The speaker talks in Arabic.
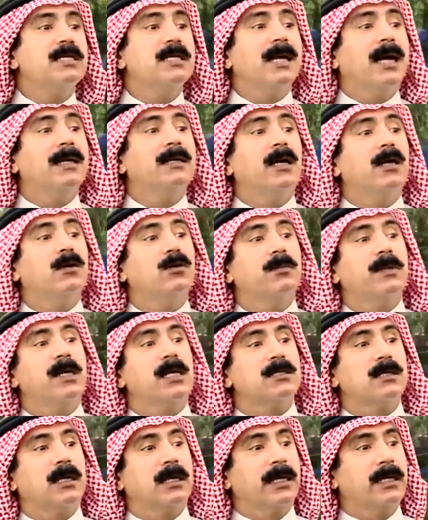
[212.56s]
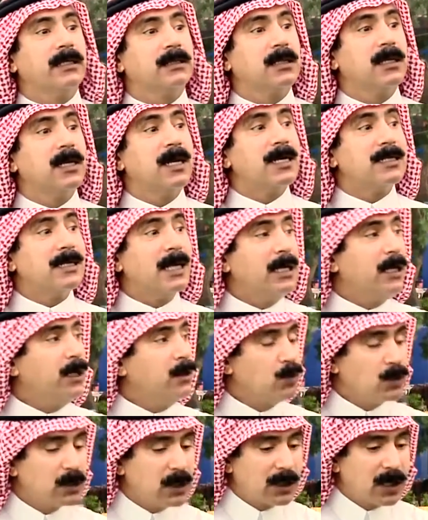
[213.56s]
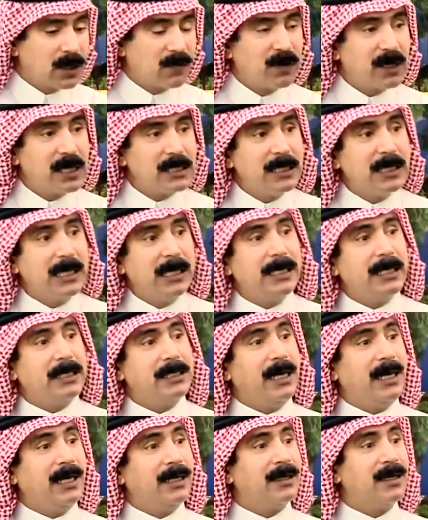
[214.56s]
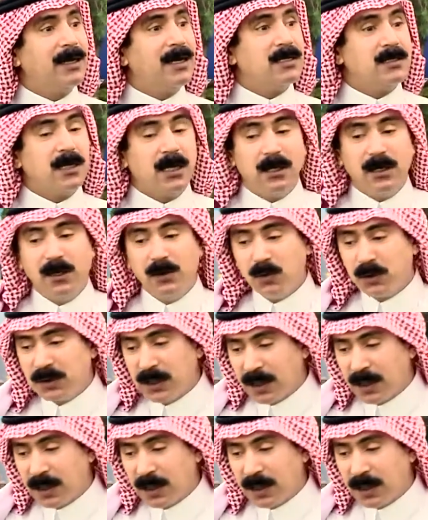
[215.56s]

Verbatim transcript: يزيد عن حده بيحصل ايش؟ زي اللي عنده شكك في غسيل اليدين، زي اللي عنده